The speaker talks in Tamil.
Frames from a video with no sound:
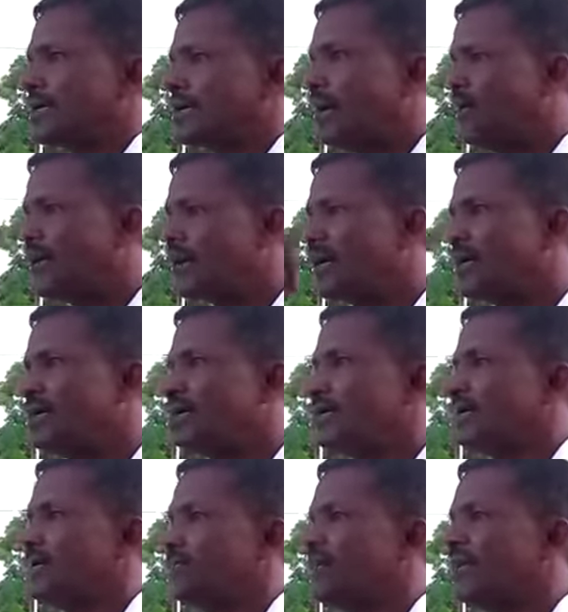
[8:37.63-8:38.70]
தமிழர்கள்
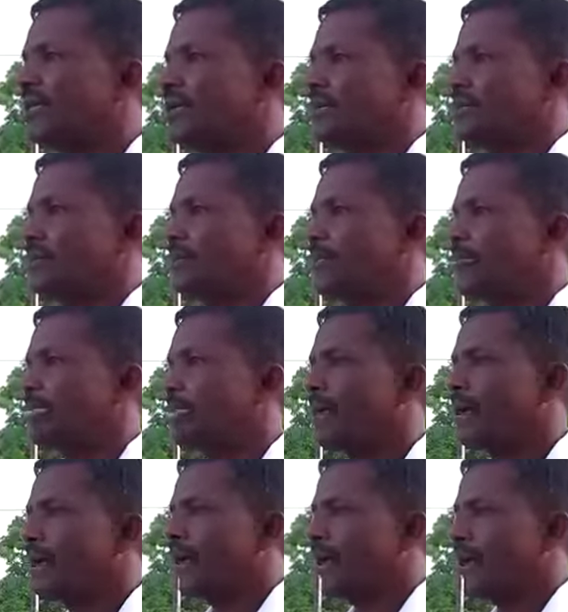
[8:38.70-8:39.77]
மீது
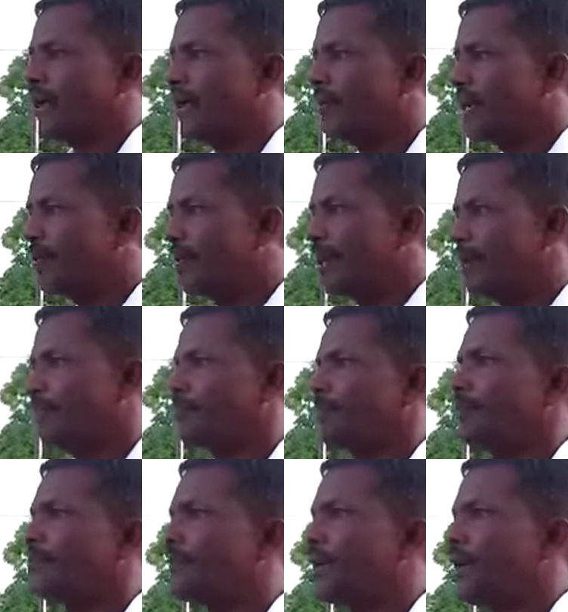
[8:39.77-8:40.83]
எவருமே
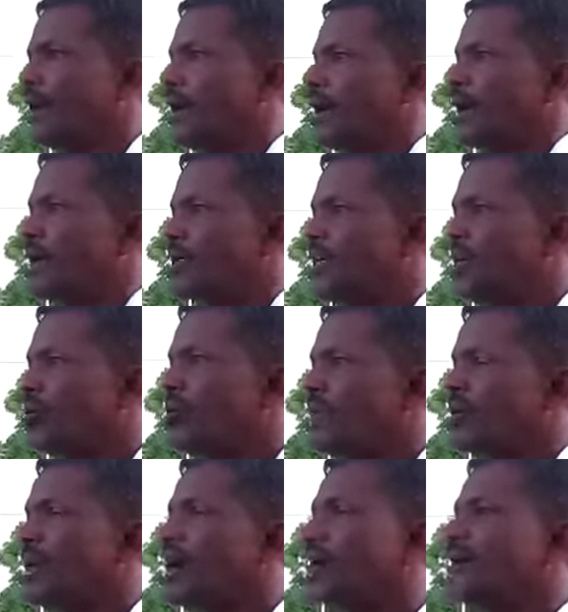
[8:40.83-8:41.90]
கரிசனை
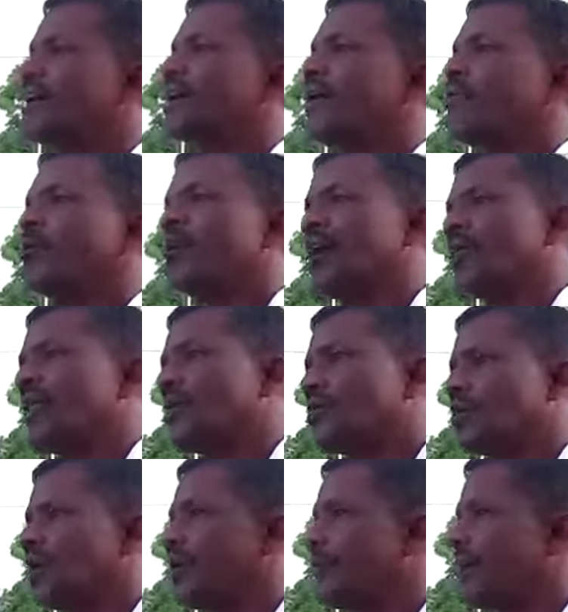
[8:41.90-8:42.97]
உள்ளவர்களாக இருக்க முடியாத
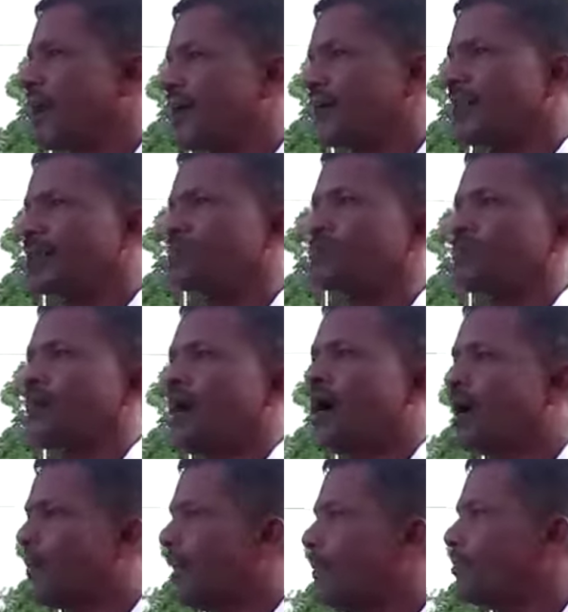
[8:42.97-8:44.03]
என்ற நிலைமையாகிவிடும்
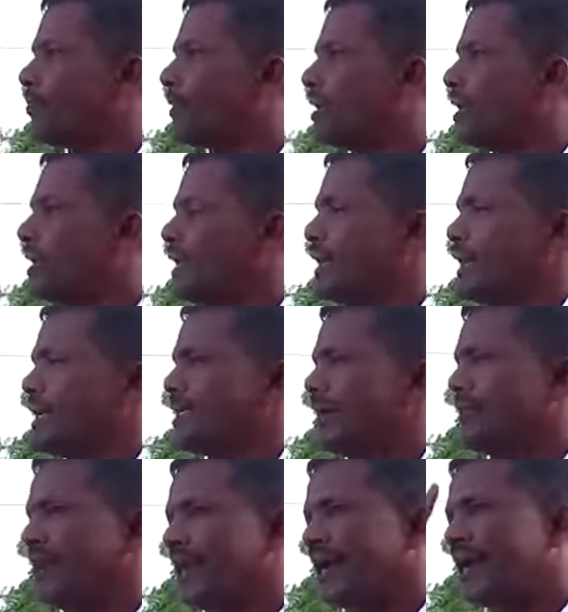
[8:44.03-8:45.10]
ஆகவே இந்த
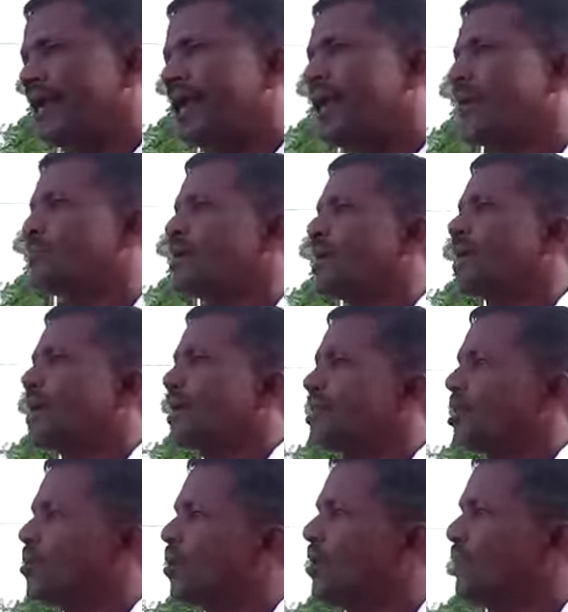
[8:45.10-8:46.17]
விடயங்களை எல்லாம் நீங்கள்
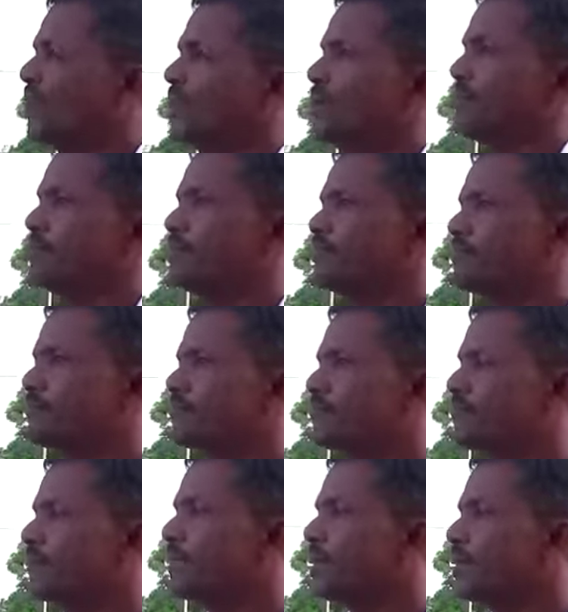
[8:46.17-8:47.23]
கருத்தில் கொள்ள வேண்டும்
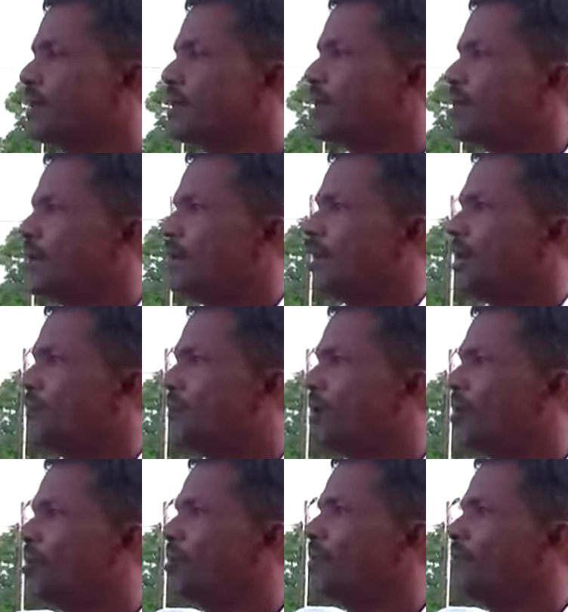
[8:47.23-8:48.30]

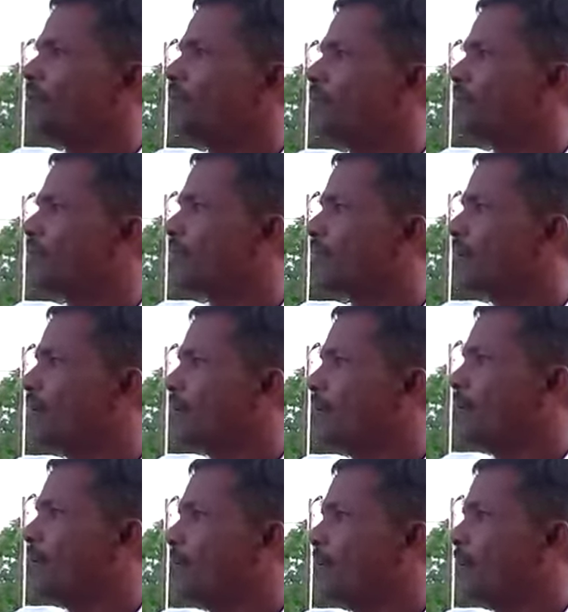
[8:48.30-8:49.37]
இப்பொழுது
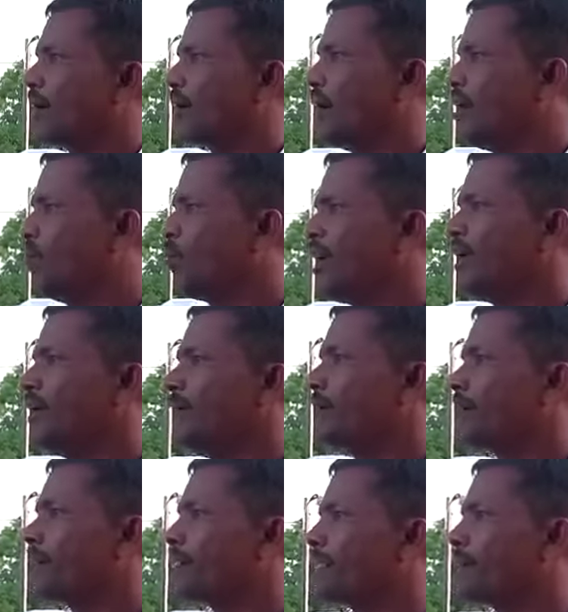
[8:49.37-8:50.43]
கல்முனை
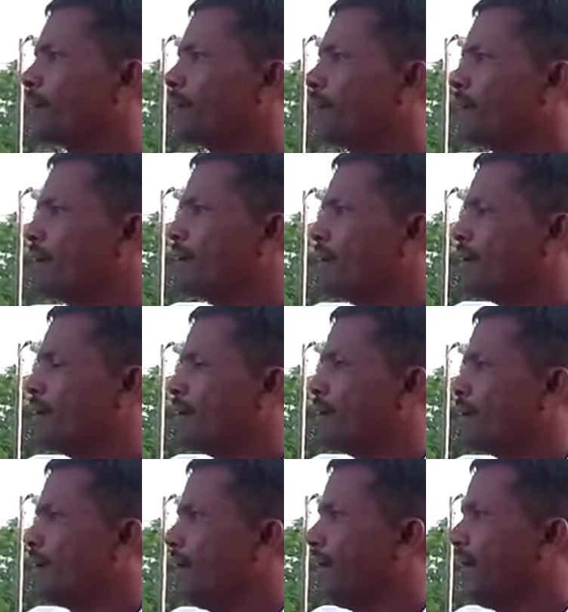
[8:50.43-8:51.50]

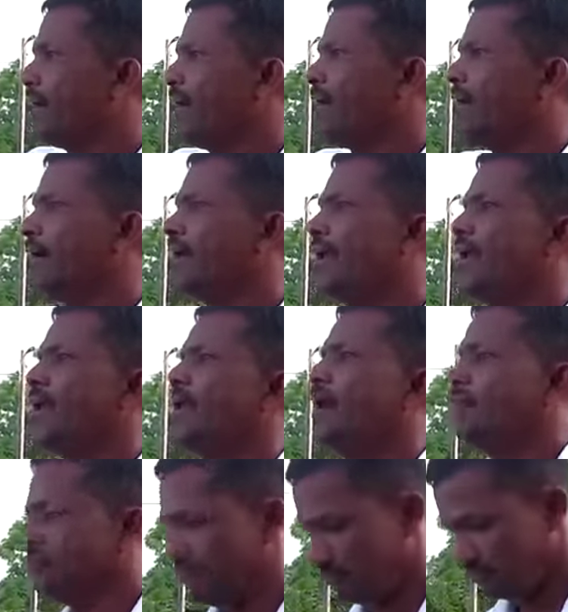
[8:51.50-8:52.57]
ஏனைய
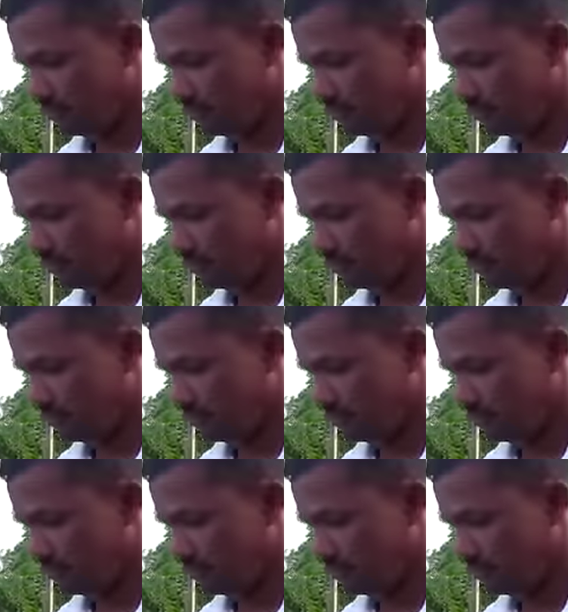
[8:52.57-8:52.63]
இடங்களிலேயெல்லாம்